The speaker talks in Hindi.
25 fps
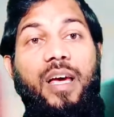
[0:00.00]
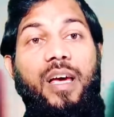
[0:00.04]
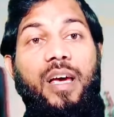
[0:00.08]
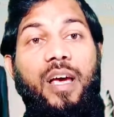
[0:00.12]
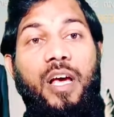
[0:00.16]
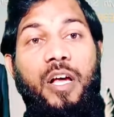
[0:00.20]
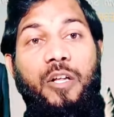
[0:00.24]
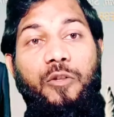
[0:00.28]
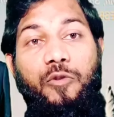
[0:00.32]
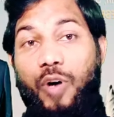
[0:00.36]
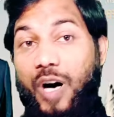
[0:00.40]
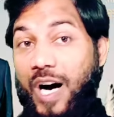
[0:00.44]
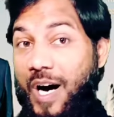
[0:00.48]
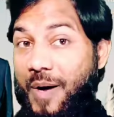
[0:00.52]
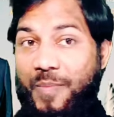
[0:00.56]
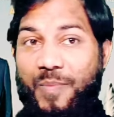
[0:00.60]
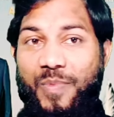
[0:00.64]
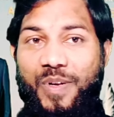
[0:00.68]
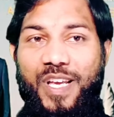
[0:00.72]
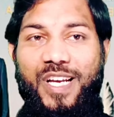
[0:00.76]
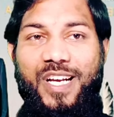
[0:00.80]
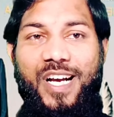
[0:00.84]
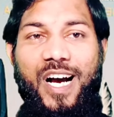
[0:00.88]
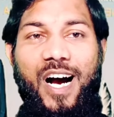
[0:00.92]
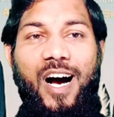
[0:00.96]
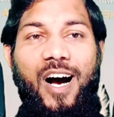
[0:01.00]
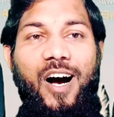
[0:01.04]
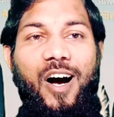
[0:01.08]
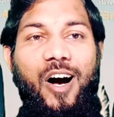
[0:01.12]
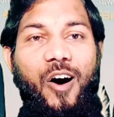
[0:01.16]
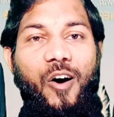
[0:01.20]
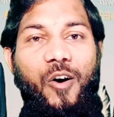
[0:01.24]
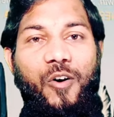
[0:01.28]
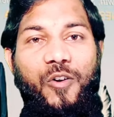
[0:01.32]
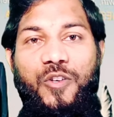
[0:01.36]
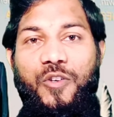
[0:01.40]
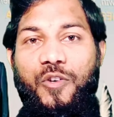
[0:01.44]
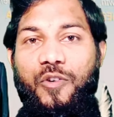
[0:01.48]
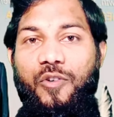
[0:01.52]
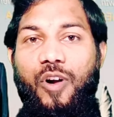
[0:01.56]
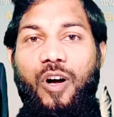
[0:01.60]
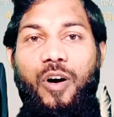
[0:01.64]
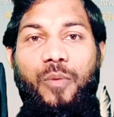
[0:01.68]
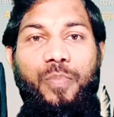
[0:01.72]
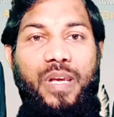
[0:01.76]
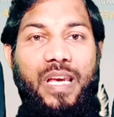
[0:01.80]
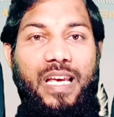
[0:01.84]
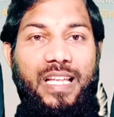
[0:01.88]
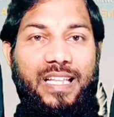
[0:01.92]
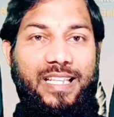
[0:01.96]
हैं तो अमेरिका और
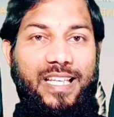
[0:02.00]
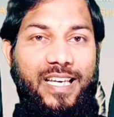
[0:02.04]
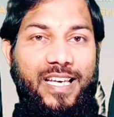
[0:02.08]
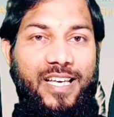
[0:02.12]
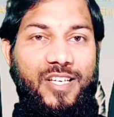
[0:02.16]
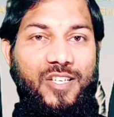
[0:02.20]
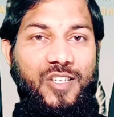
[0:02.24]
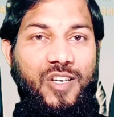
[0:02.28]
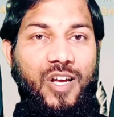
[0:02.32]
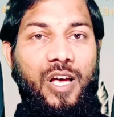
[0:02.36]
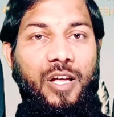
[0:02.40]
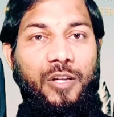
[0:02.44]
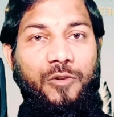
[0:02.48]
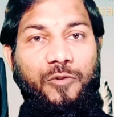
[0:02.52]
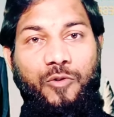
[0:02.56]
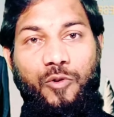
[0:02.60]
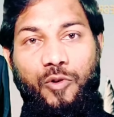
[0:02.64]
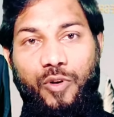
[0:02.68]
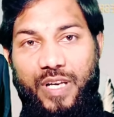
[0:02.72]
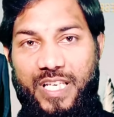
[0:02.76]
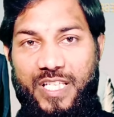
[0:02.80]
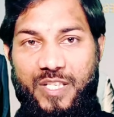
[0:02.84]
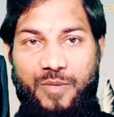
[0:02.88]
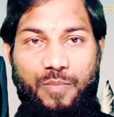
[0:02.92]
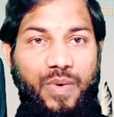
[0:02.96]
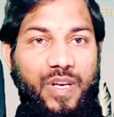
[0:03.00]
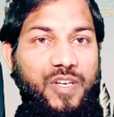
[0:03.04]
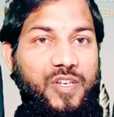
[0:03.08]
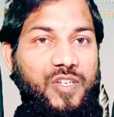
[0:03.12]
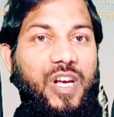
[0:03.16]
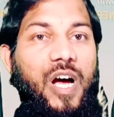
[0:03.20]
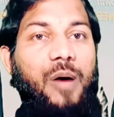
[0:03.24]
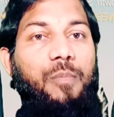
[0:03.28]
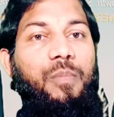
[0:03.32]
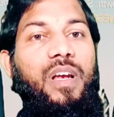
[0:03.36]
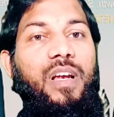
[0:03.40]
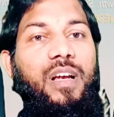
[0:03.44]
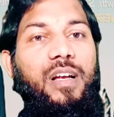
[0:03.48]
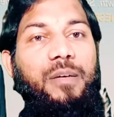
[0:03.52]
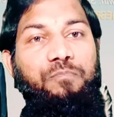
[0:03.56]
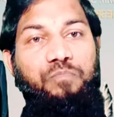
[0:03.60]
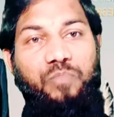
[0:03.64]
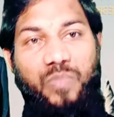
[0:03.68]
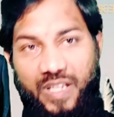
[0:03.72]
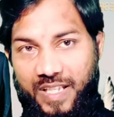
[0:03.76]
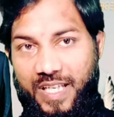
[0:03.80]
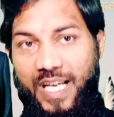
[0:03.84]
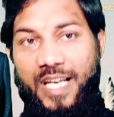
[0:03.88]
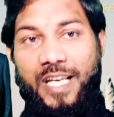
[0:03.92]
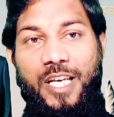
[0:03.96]
यूरोप के देश तो इसमें शामिल
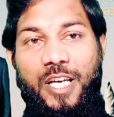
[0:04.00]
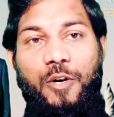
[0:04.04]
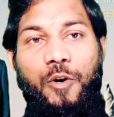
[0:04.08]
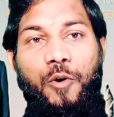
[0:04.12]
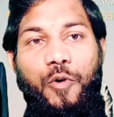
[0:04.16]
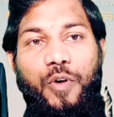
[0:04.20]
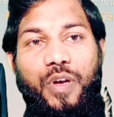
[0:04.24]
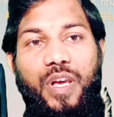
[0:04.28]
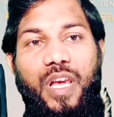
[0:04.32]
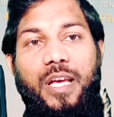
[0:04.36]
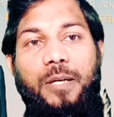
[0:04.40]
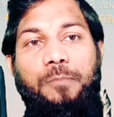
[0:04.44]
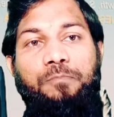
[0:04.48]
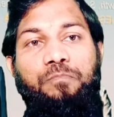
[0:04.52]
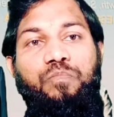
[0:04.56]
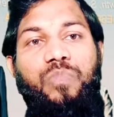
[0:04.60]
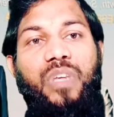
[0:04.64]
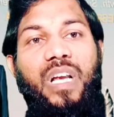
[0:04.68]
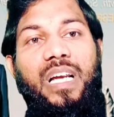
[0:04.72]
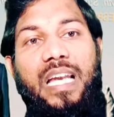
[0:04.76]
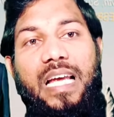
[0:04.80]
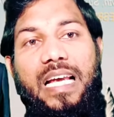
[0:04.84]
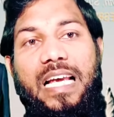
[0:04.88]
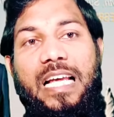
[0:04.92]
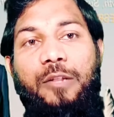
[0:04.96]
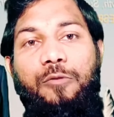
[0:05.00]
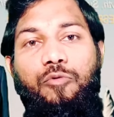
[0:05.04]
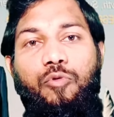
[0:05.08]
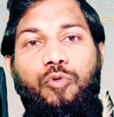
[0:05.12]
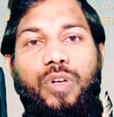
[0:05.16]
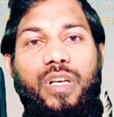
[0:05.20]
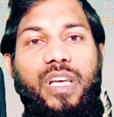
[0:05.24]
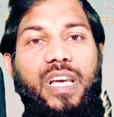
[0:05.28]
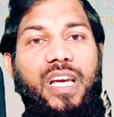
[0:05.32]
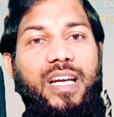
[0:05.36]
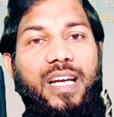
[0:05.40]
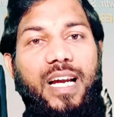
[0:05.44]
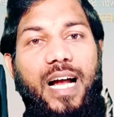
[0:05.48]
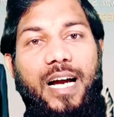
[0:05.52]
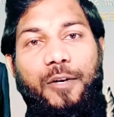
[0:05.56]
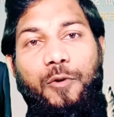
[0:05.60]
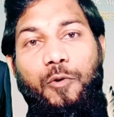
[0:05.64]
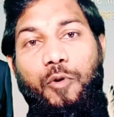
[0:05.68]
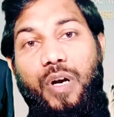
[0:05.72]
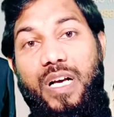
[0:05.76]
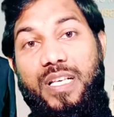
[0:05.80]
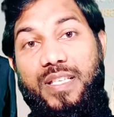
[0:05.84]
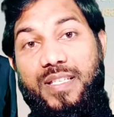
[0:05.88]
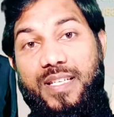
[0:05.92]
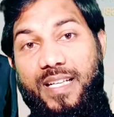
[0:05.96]
नहीं होंगे लेकिन तुर्की
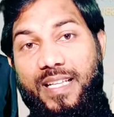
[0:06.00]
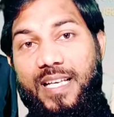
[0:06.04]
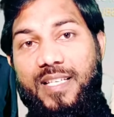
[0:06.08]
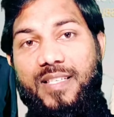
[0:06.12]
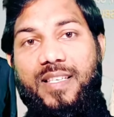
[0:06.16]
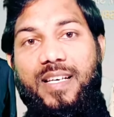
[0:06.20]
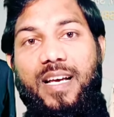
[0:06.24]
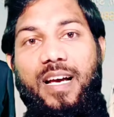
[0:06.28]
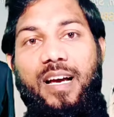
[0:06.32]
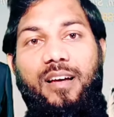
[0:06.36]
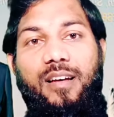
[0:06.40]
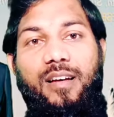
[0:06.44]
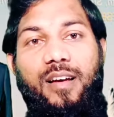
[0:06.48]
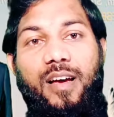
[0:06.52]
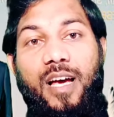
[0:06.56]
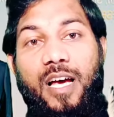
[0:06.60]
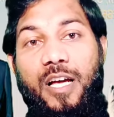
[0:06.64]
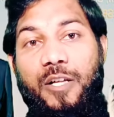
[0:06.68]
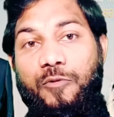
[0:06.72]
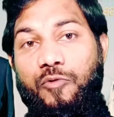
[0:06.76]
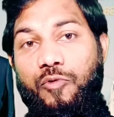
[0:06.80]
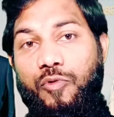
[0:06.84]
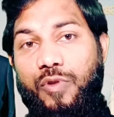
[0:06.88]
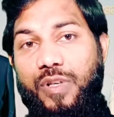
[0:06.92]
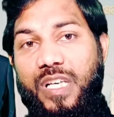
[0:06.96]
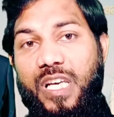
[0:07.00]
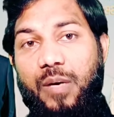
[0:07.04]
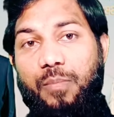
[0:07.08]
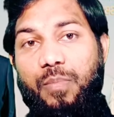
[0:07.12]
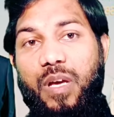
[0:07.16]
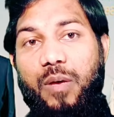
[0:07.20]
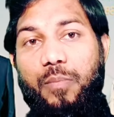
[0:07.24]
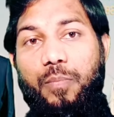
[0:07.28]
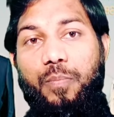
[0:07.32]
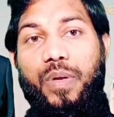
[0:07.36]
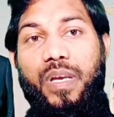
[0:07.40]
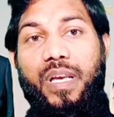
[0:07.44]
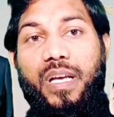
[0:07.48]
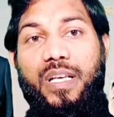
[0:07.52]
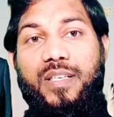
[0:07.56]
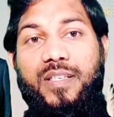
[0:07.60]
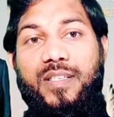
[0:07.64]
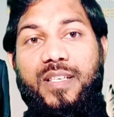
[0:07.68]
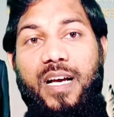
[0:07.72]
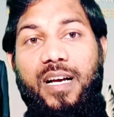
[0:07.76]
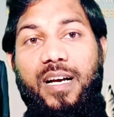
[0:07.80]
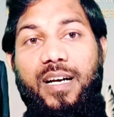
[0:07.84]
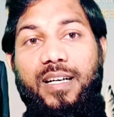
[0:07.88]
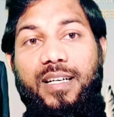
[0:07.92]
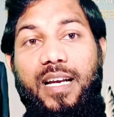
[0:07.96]
नाटो का सदस्य है तुर्की भी
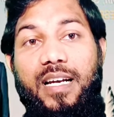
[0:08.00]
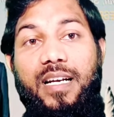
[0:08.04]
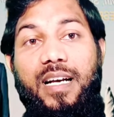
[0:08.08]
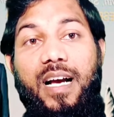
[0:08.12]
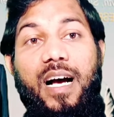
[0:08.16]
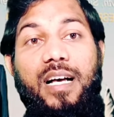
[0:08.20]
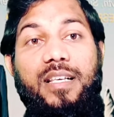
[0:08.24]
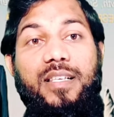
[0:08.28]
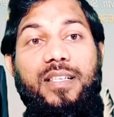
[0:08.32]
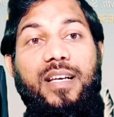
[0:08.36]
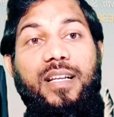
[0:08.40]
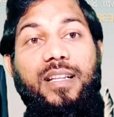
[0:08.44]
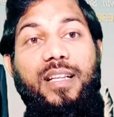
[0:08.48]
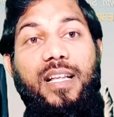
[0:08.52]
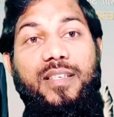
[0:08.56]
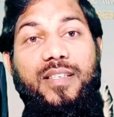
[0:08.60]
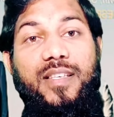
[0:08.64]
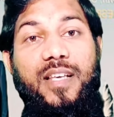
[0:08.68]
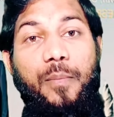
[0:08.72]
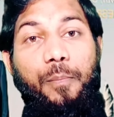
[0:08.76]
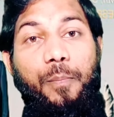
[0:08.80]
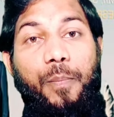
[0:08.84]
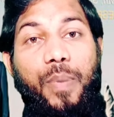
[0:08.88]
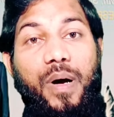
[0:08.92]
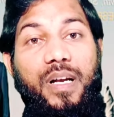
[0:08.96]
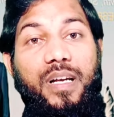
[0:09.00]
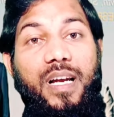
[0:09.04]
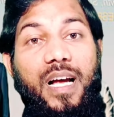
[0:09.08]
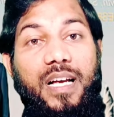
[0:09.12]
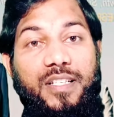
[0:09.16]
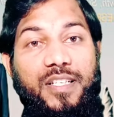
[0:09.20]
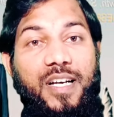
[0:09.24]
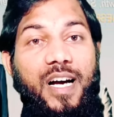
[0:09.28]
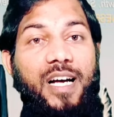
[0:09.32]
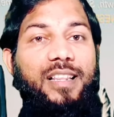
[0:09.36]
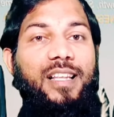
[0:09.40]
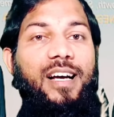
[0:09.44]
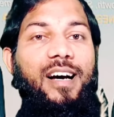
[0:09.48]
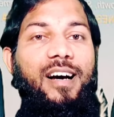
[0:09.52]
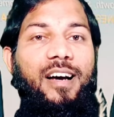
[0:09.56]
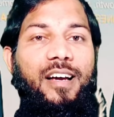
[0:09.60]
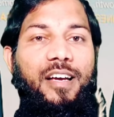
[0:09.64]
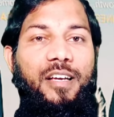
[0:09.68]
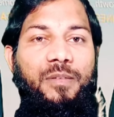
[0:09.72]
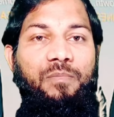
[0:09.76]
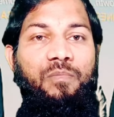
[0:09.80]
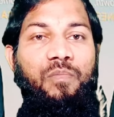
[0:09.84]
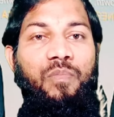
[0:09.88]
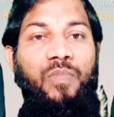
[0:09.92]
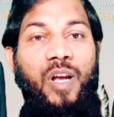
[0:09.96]
ब्रिक्स संगठन का सदस्य बनना चाहता
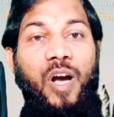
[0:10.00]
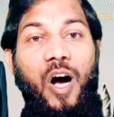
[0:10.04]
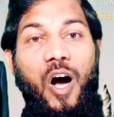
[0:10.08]
है